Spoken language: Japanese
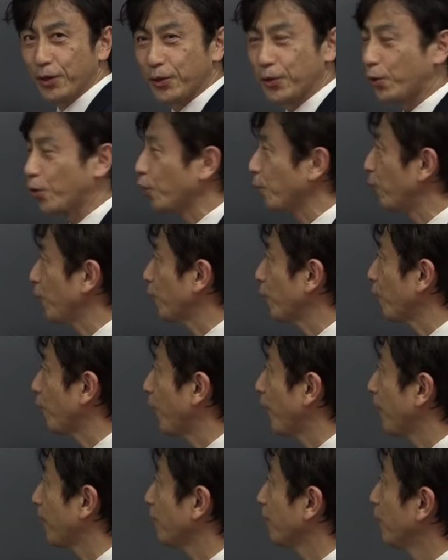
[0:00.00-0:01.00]
今日のポイント
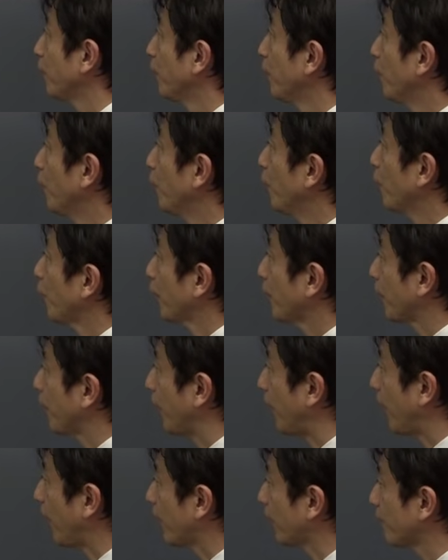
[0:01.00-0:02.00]
は
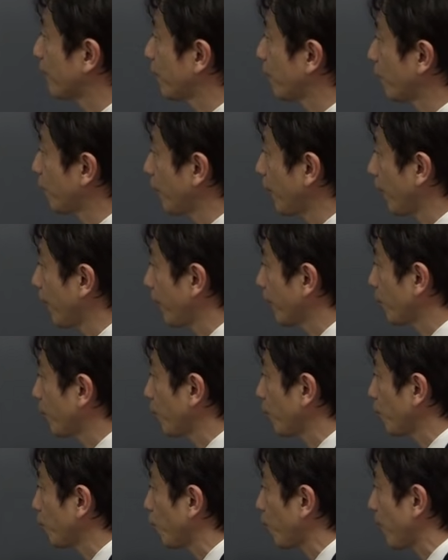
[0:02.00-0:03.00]
活用形と
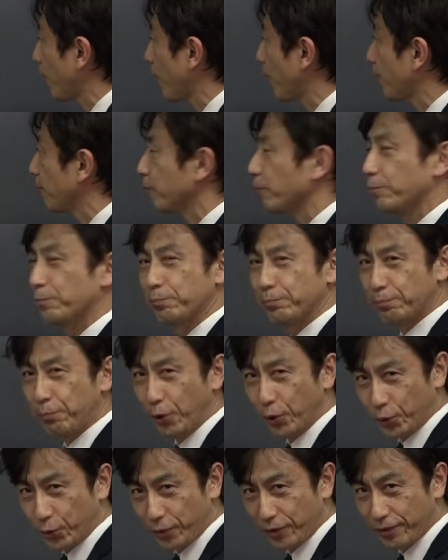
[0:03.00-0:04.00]
いう言葉が
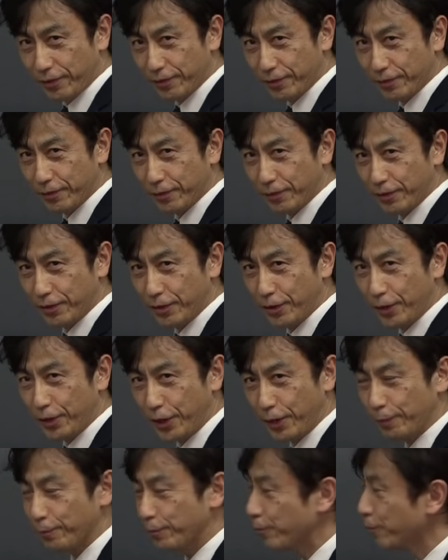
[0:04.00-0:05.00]
ポイントです。いい
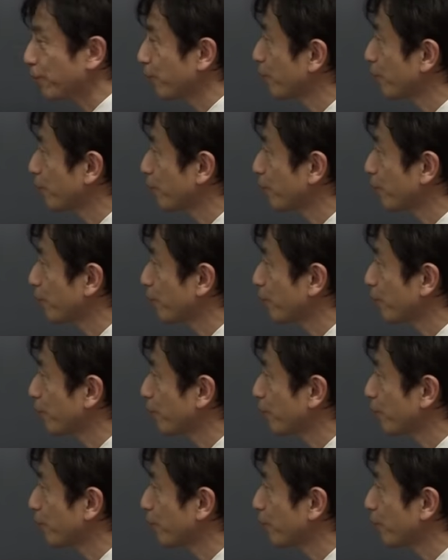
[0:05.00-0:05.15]
ね。